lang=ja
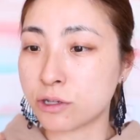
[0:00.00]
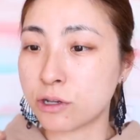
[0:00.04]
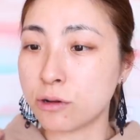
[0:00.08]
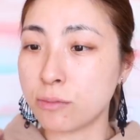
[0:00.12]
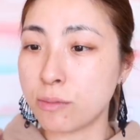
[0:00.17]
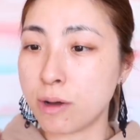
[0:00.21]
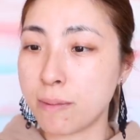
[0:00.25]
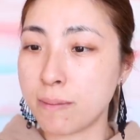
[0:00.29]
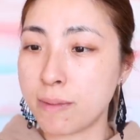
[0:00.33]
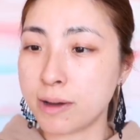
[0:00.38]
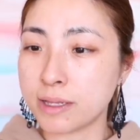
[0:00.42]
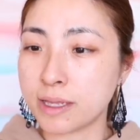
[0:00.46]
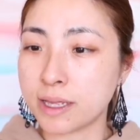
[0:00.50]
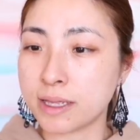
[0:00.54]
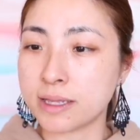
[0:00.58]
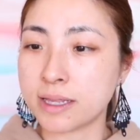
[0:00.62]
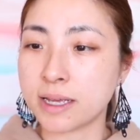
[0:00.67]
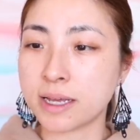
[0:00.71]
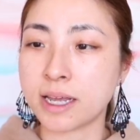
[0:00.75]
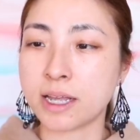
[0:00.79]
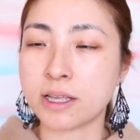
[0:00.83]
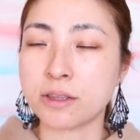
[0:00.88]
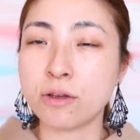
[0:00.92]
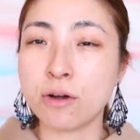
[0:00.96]
そのままなん
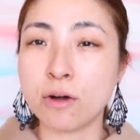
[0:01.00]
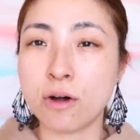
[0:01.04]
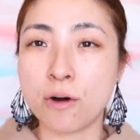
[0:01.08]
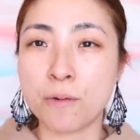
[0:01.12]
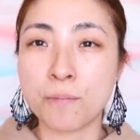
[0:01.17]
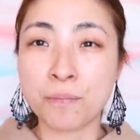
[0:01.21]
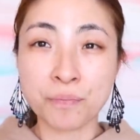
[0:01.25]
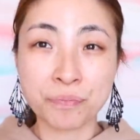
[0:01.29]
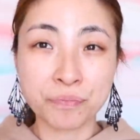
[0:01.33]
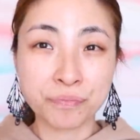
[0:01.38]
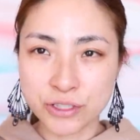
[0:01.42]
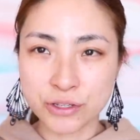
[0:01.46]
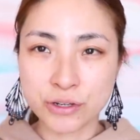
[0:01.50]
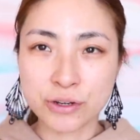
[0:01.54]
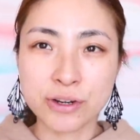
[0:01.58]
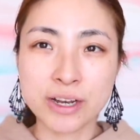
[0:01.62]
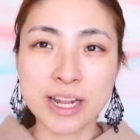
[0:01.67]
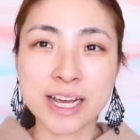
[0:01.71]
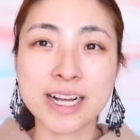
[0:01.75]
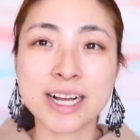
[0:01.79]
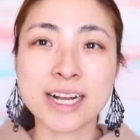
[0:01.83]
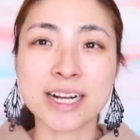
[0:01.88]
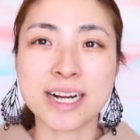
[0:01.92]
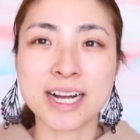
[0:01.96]
だけどそ
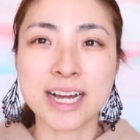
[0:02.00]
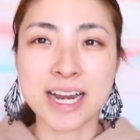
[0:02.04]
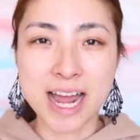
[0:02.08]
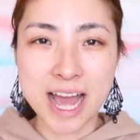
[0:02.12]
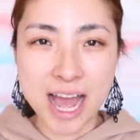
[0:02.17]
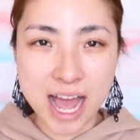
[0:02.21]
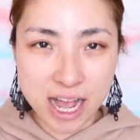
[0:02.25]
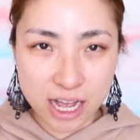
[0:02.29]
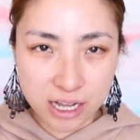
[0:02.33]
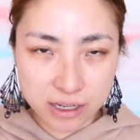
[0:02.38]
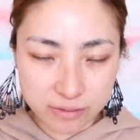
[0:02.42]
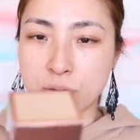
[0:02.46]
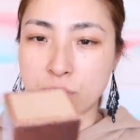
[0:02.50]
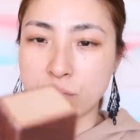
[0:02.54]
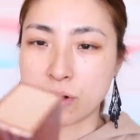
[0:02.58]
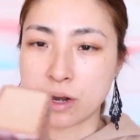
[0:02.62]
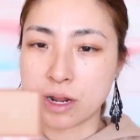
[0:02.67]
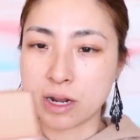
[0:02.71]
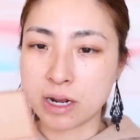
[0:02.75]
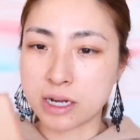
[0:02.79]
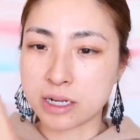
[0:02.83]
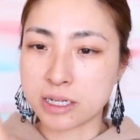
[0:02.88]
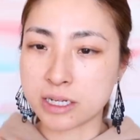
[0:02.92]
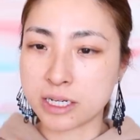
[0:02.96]
の中からこ
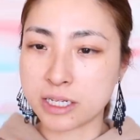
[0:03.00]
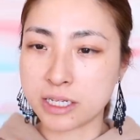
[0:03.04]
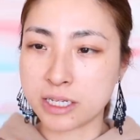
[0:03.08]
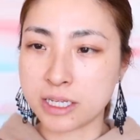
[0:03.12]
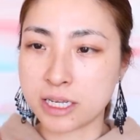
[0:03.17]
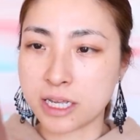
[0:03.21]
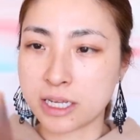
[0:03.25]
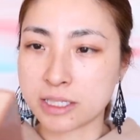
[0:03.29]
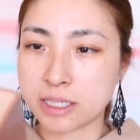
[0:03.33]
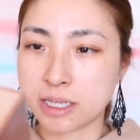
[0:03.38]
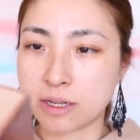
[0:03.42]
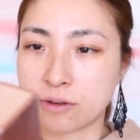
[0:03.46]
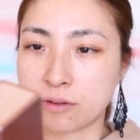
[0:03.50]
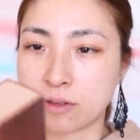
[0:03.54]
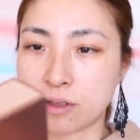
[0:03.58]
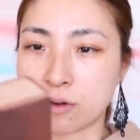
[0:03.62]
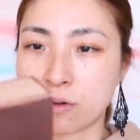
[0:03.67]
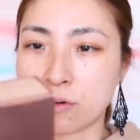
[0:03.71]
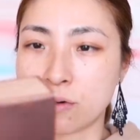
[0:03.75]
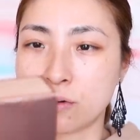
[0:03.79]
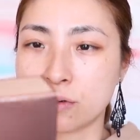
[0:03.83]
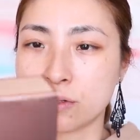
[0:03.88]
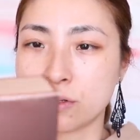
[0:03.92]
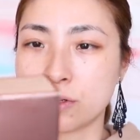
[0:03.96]
れが気になったの
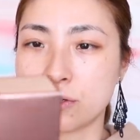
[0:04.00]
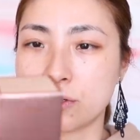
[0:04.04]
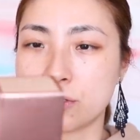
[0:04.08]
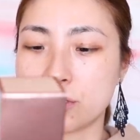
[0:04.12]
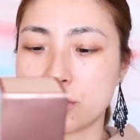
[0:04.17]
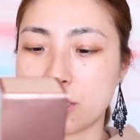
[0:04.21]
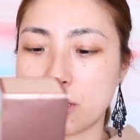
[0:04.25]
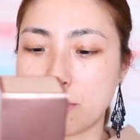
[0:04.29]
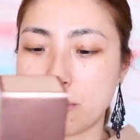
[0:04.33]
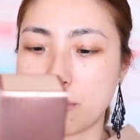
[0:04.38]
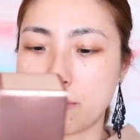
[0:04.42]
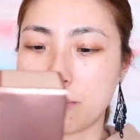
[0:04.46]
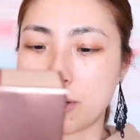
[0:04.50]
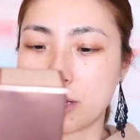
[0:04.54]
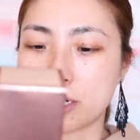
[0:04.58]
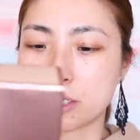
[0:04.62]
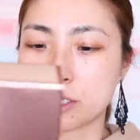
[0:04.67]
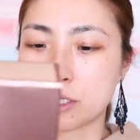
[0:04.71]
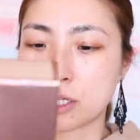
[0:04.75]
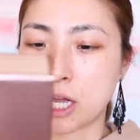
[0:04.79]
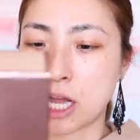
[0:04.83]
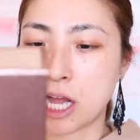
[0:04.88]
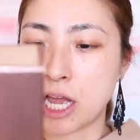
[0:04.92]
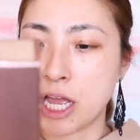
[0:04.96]
で購入してみま
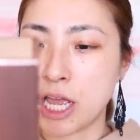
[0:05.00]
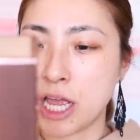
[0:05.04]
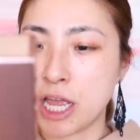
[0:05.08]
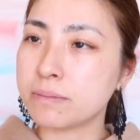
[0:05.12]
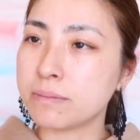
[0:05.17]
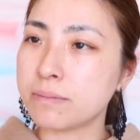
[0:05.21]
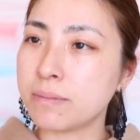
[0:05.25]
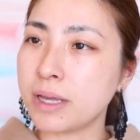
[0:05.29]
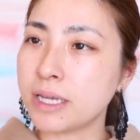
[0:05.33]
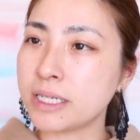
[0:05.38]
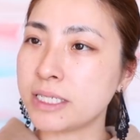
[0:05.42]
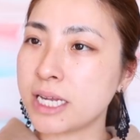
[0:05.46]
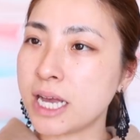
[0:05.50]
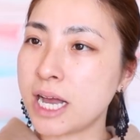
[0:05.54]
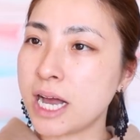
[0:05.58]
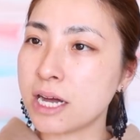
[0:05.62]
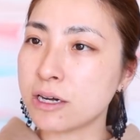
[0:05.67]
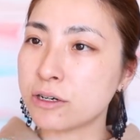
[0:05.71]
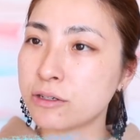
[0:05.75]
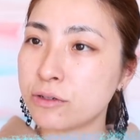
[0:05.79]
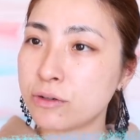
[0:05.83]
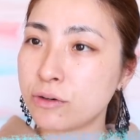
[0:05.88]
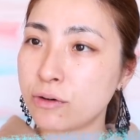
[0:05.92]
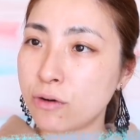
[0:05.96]
した
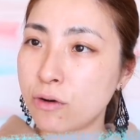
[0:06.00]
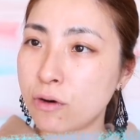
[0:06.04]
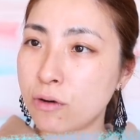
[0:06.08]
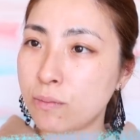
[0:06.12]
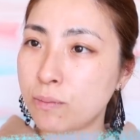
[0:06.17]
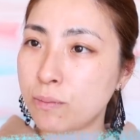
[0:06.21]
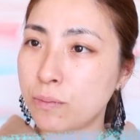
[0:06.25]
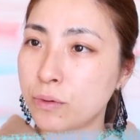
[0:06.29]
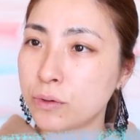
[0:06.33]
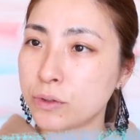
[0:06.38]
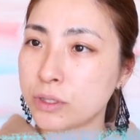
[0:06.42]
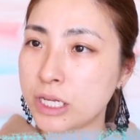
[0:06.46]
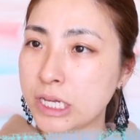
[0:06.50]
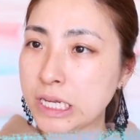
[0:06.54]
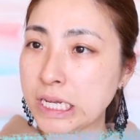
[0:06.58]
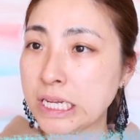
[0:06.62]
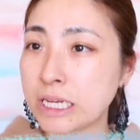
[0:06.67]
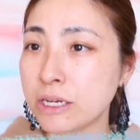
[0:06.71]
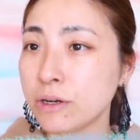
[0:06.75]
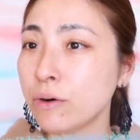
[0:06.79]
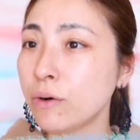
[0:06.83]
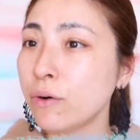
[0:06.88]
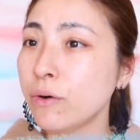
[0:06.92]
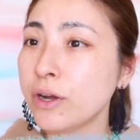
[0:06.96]

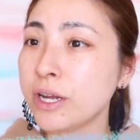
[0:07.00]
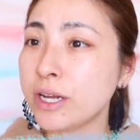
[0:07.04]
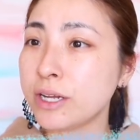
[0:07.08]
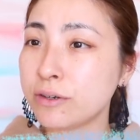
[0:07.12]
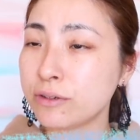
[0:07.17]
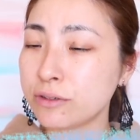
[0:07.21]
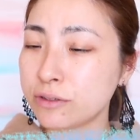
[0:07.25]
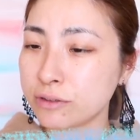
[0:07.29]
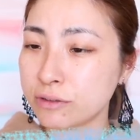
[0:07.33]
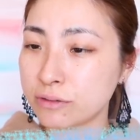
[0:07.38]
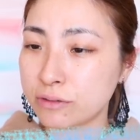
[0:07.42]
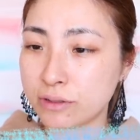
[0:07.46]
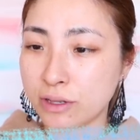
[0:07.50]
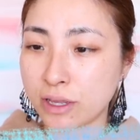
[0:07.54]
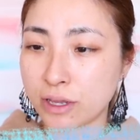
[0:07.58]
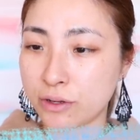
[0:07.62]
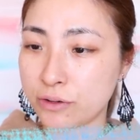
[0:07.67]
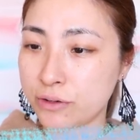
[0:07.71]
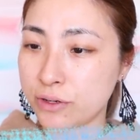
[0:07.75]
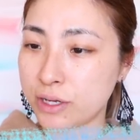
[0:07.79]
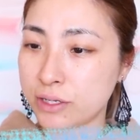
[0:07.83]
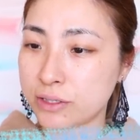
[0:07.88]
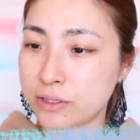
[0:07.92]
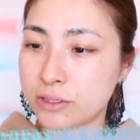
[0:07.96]
メジャーグローボディオイルって
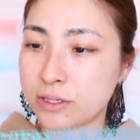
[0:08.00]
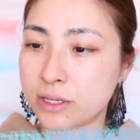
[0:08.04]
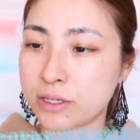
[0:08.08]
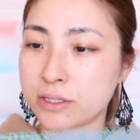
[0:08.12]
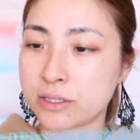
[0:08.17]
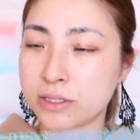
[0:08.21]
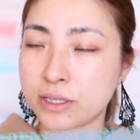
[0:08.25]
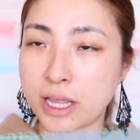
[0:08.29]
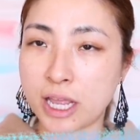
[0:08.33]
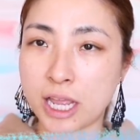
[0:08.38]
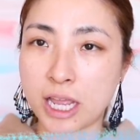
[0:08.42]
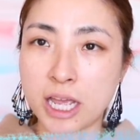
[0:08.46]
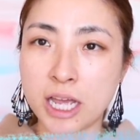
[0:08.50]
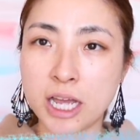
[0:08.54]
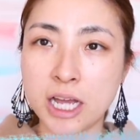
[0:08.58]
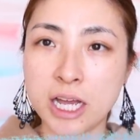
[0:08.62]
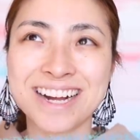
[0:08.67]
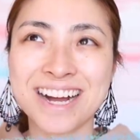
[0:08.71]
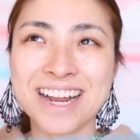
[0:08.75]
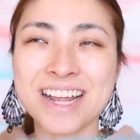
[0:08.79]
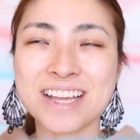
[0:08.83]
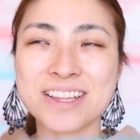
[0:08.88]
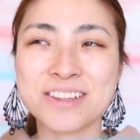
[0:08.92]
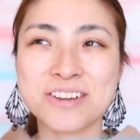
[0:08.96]
いうやつですね
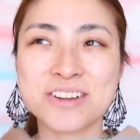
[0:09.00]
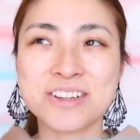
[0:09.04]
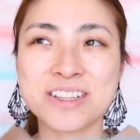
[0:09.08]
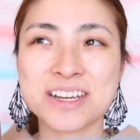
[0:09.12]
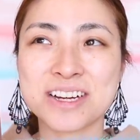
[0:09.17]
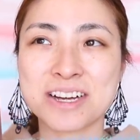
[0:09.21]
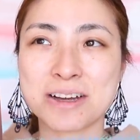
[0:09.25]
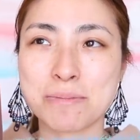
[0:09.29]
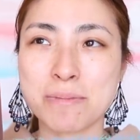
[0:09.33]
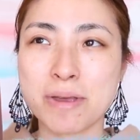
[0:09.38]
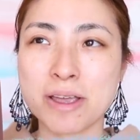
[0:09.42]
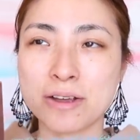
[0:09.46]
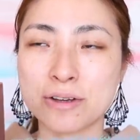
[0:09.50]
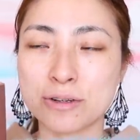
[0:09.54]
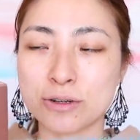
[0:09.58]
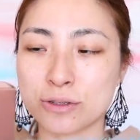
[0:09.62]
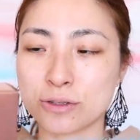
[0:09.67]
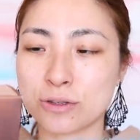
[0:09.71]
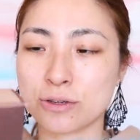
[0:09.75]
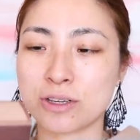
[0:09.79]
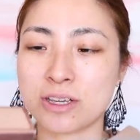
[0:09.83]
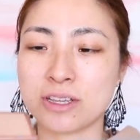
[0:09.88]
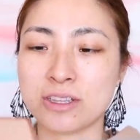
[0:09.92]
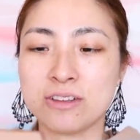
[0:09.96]
彼のなんかメイク
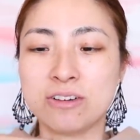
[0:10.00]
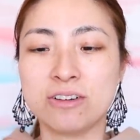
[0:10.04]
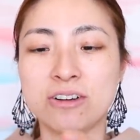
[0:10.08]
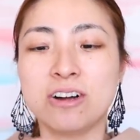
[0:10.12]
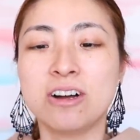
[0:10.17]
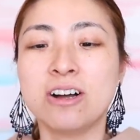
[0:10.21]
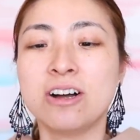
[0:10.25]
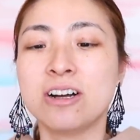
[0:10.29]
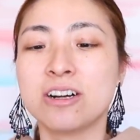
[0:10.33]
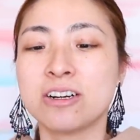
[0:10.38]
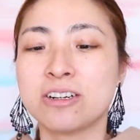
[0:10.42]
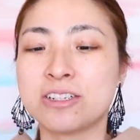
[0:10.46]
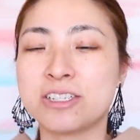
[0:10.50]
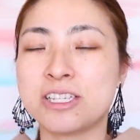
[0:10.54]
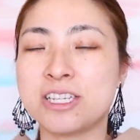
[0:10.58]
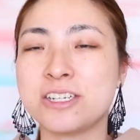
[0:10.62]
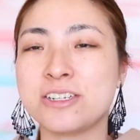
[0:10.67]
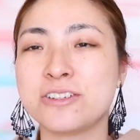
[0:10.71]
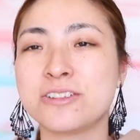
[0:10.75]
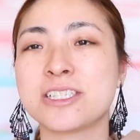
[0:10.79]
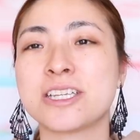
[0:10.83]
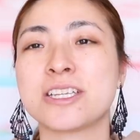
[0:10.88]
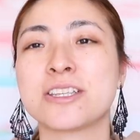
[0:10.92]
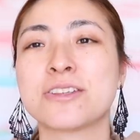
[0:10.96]
の時の
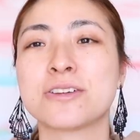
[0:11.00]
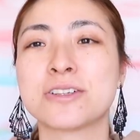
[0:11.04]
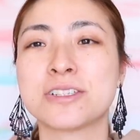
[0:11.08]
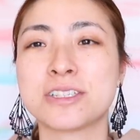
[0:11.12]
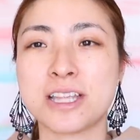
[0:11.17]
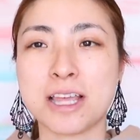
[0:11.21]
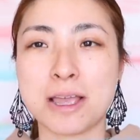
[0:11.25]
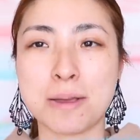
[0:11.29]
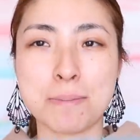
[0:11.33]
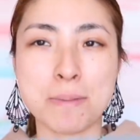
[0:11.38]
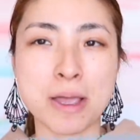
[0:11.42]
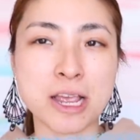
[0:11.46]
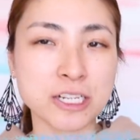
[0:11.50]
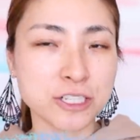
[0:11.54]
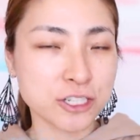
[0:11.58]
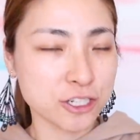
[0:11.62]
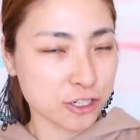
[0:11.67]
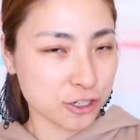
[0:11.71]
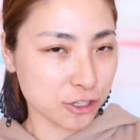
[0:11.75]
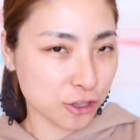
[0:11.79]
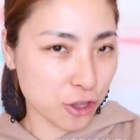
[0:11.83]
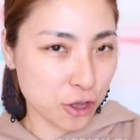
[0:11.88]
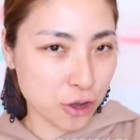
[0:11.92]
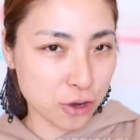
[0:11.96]
口癖として
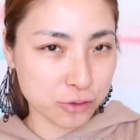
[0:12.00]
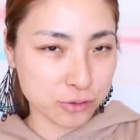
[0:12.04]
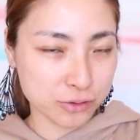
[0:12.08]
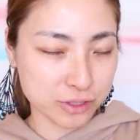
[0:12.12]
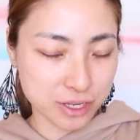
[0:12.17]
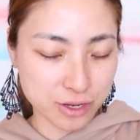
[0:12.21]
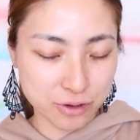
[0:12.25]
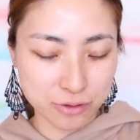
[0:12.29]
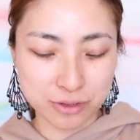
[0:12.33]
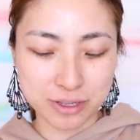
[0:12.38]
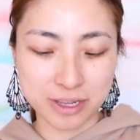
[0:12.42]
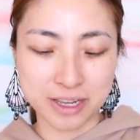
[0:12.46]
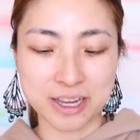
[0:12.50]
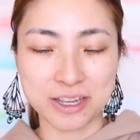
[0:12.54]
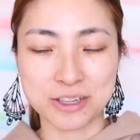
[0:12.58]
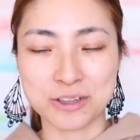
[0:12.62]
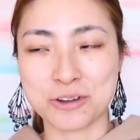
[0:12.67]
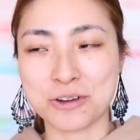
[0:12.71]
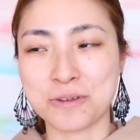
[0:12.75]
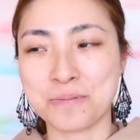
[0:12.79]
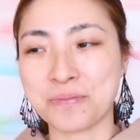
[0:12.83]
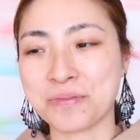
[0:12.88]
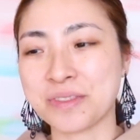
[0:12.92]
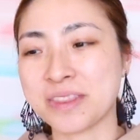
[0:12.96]
メジャーグローっていうんだけ
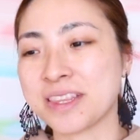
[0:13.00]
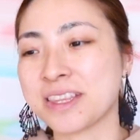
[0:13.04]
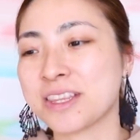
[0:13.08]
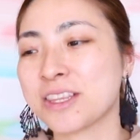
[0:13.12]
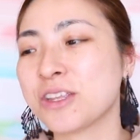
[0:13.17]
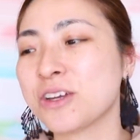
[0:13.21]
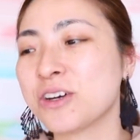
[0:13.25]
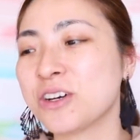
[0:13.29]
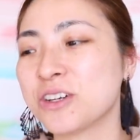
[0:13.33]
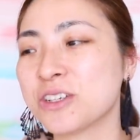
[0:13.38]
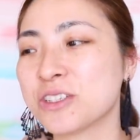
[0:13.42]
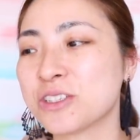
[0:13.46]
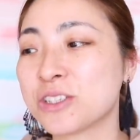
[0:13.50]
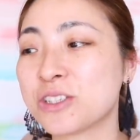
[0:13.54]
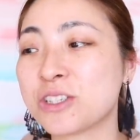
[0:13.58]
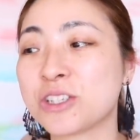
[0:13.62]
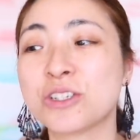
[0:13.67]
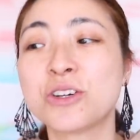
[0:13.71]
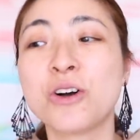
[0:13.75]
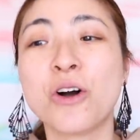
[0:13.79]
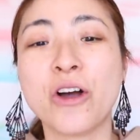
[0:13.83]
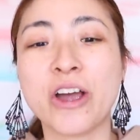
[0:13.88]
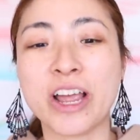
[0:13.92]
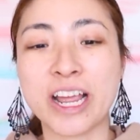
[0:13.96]
ど、うんと
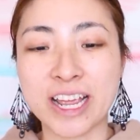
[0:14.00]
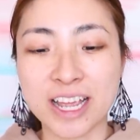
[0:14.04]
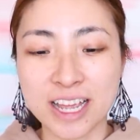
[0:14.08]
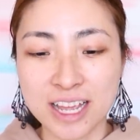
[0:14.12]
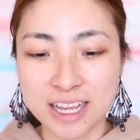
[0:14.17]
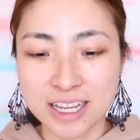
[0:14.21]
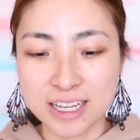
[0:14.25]
すごい